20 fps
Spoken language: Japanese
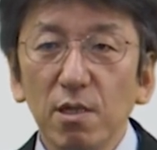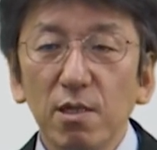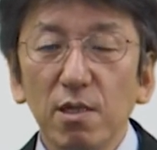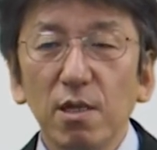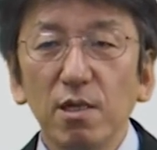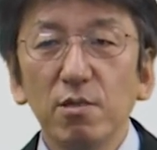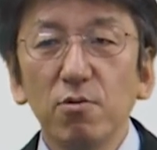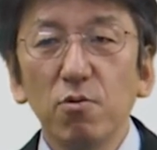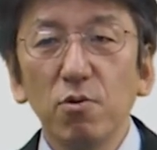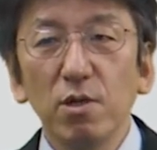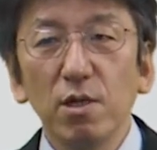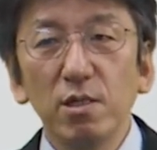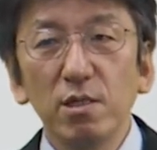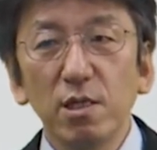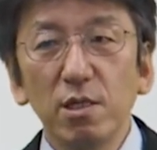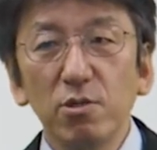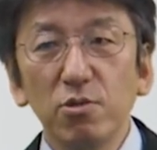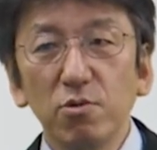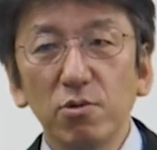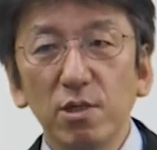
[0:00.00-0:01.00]
で、これが
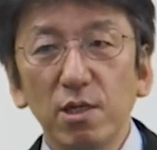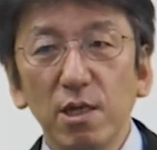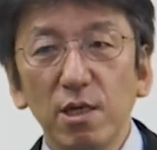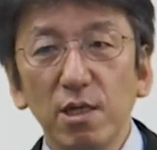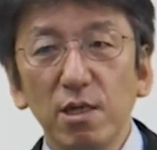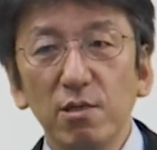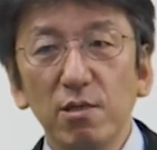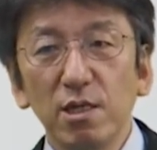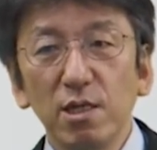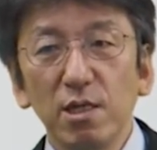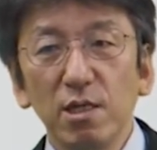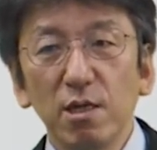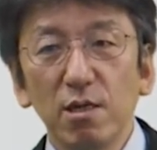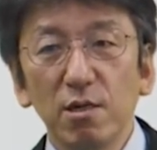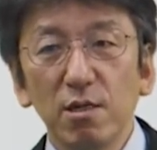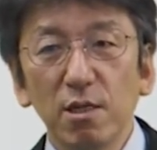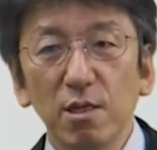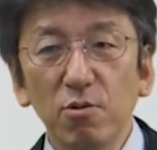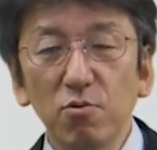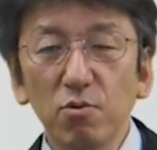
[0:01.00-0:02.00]
接触性アレルギーなん
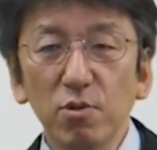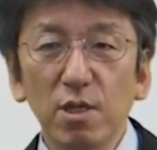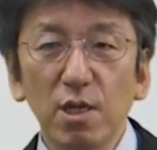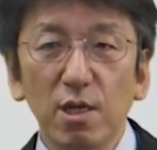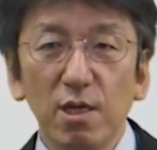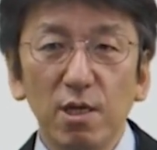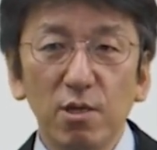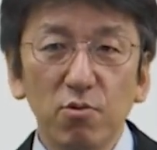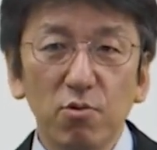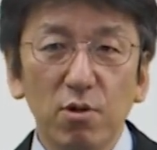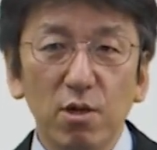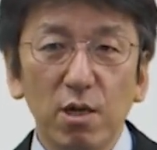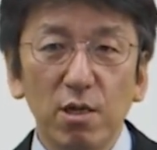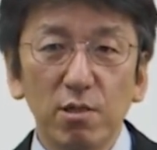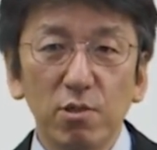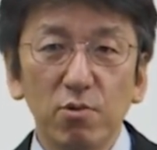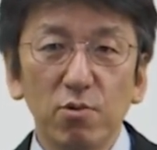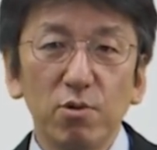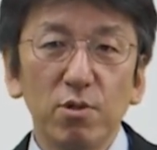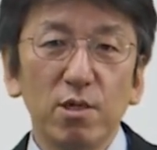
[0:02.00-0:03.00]
かだと手荒れとか
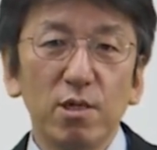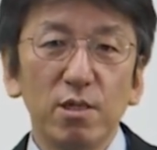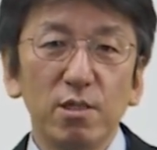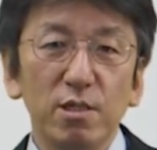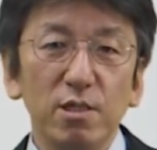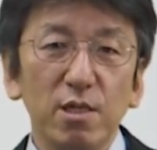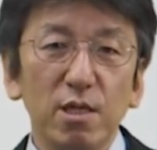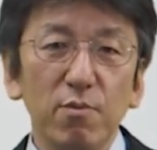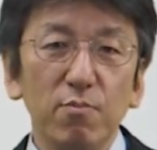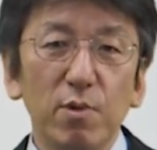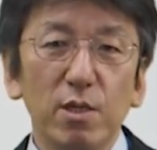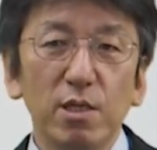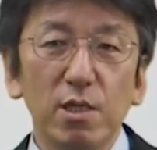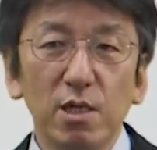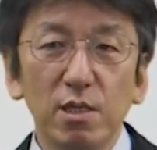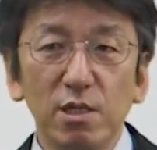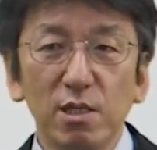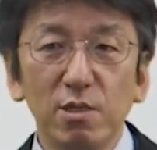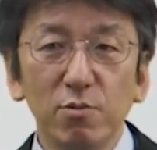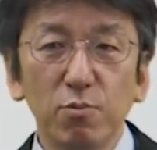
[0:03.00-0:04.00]
そういう感じで、まあ
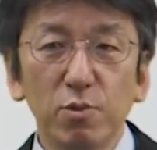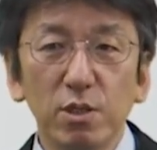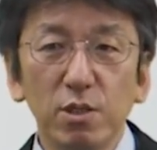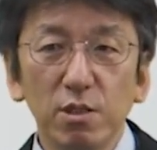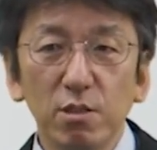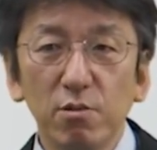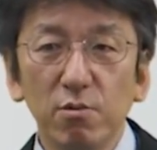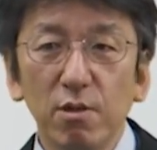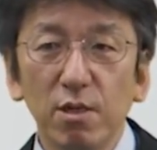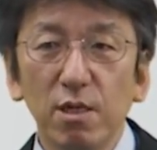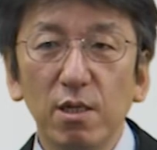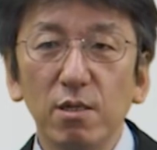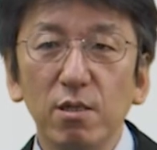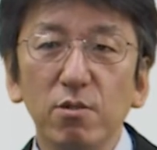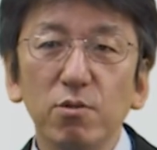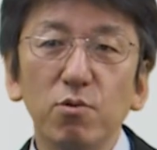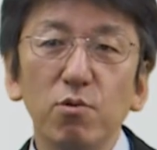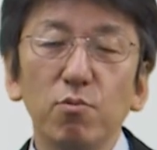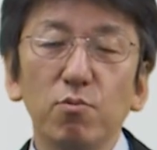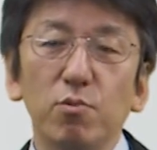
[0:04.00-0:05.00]
何日も続くわけな
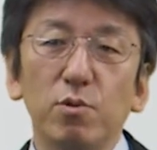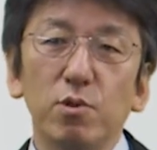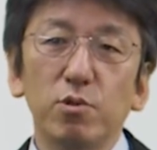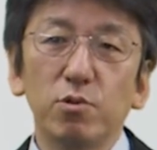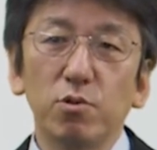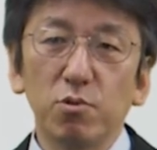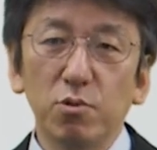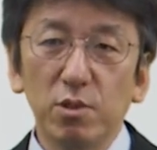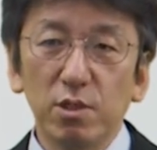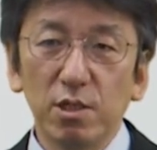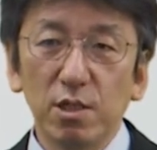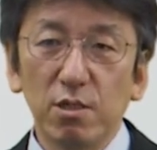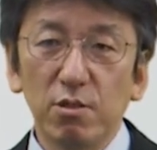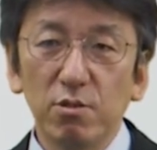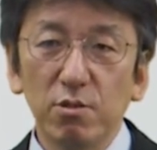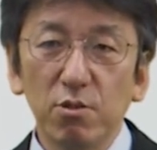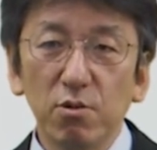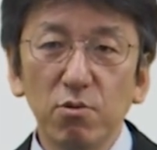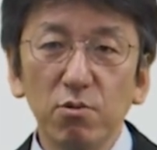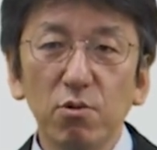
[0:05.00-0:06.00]
い、そういうものはちょっと違
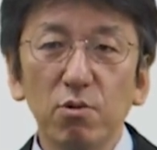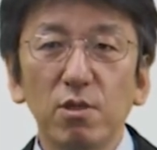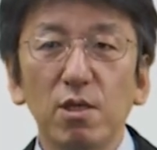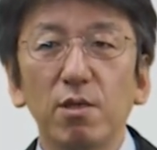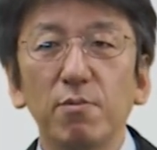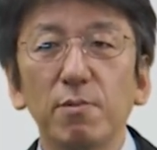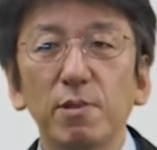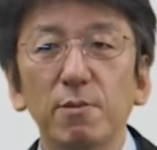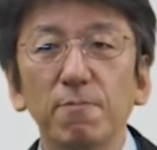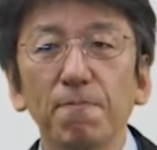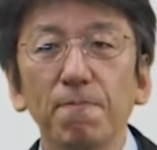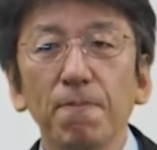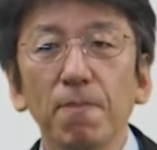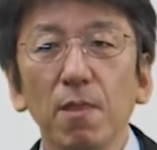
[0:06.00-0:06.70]
うということになります。